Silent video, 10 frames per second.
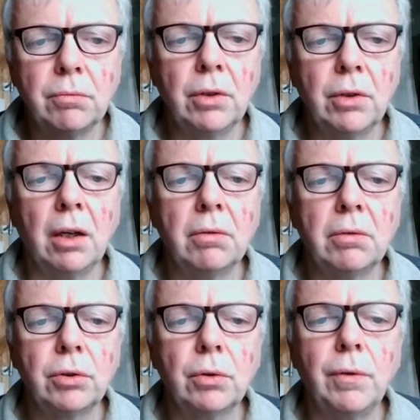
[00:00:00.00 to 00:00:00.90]
Na,
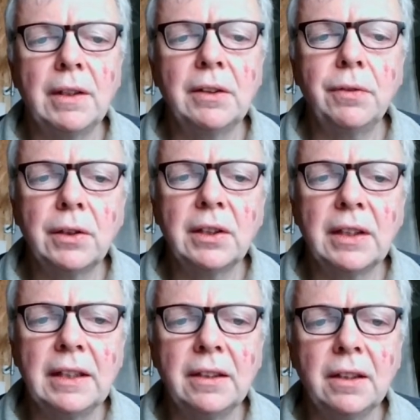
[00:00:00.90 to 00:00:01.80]
so quasi
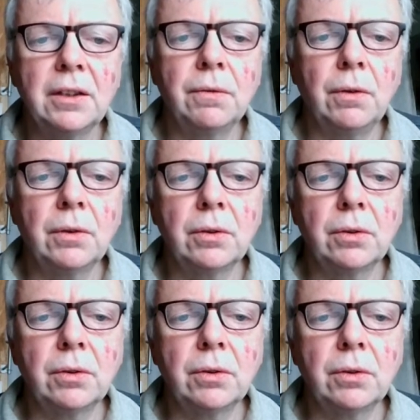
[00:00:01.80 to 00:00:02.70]
Vertreter des Wortes
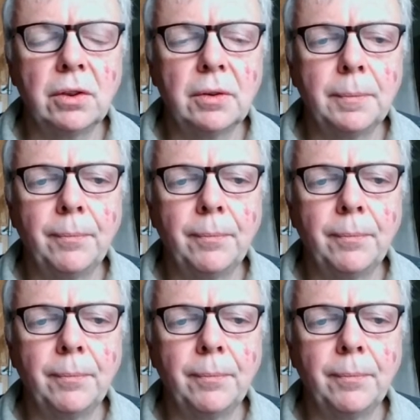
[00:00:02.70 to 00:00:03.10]
Gottes.